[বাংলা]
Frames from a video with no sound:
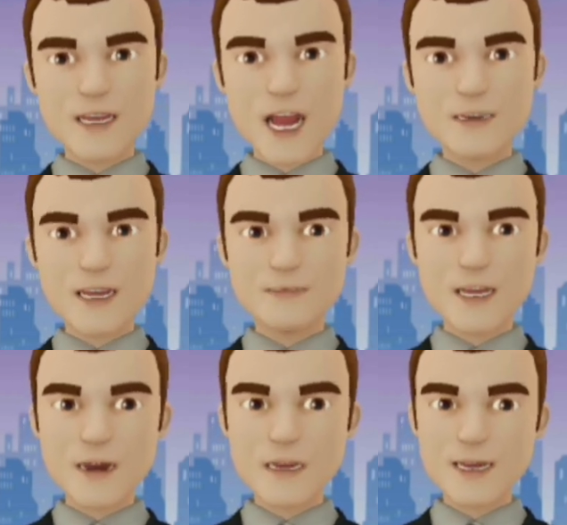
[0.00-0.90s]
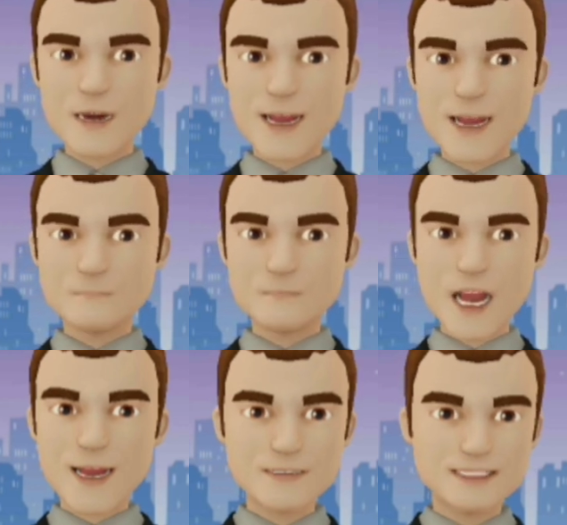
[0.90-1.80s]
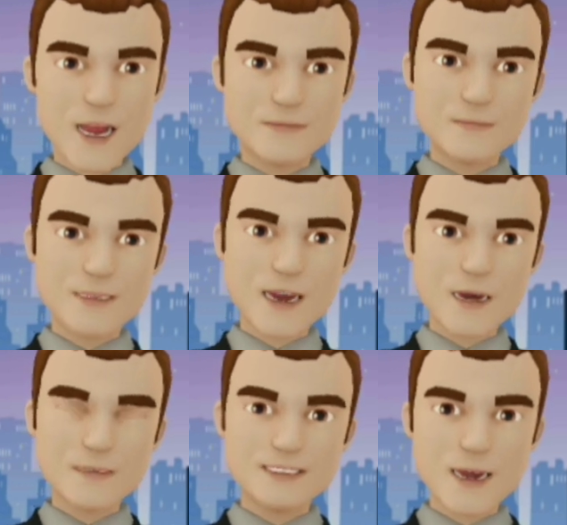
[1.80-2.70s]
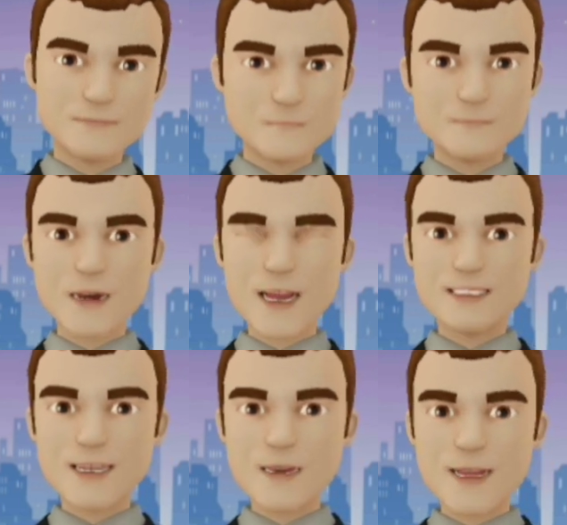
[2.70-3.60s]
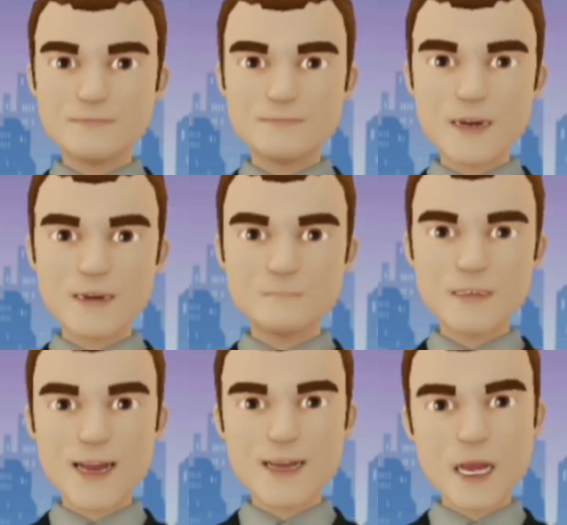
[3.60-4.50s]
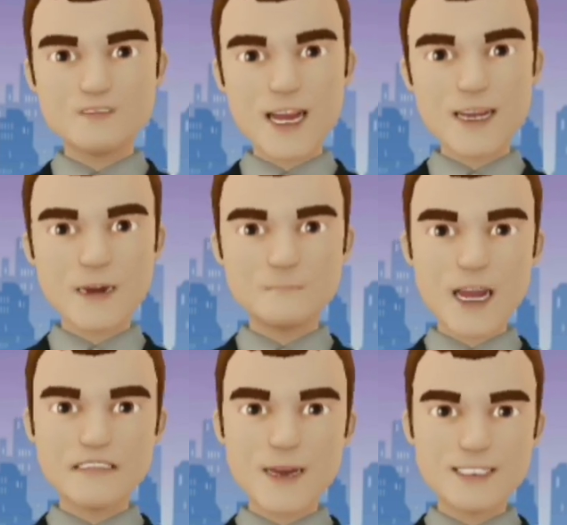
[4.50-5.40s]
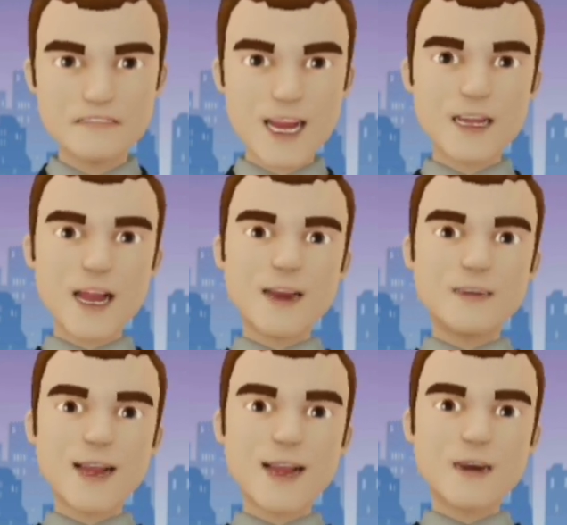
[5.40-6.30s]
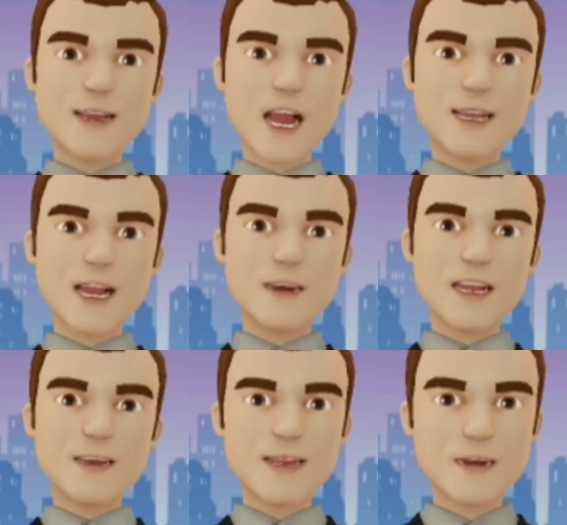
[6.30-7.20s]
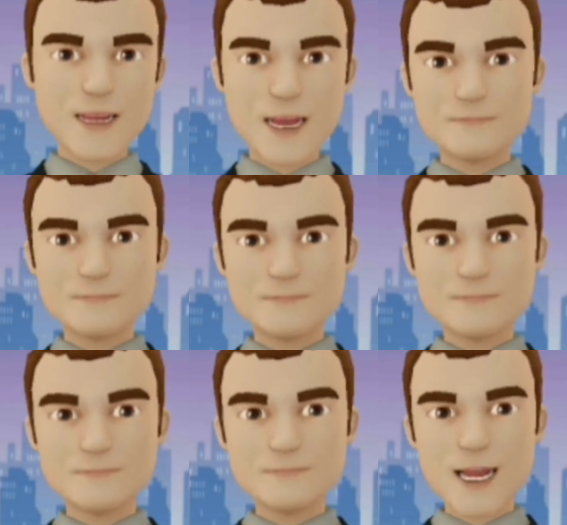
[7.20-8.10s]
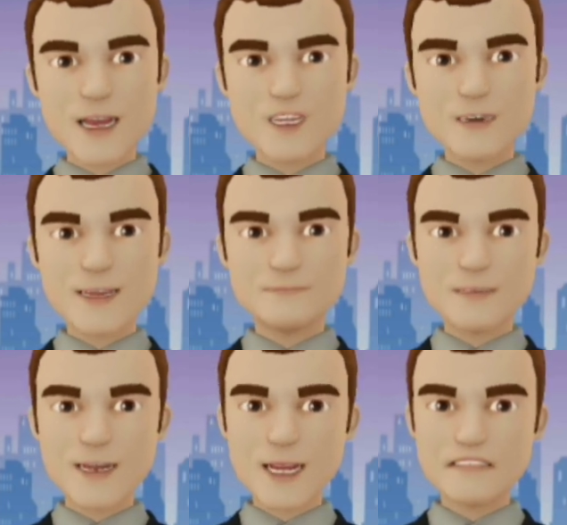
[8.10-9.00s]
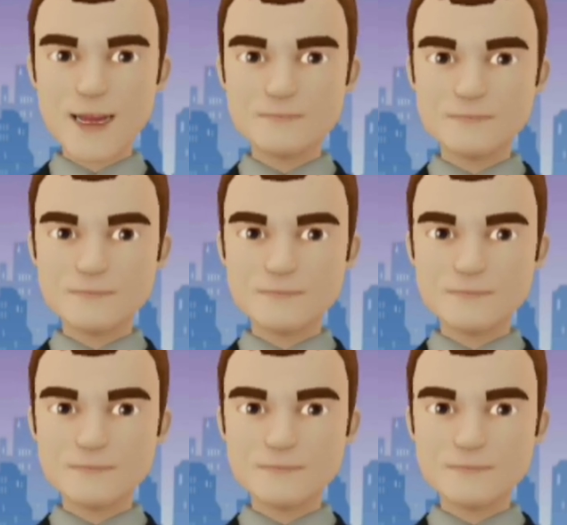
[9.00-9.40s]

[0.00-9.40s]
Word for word: আমরা কিন্তু অজান্তেই বিভিন্ন সফটওয়্যার অর্থাৎ থার্ড পার্টি অ্যাপ্লিকেশানকে আমাদের গুগল অ্যাকাউন্টটা অ্যাক্সেস করার সুযোগ দিয়ে দিই অর্থাৎ হ্যাক করার সুযোগ দিয়ে দিই তা আপনি ভাবছেন কীভাবে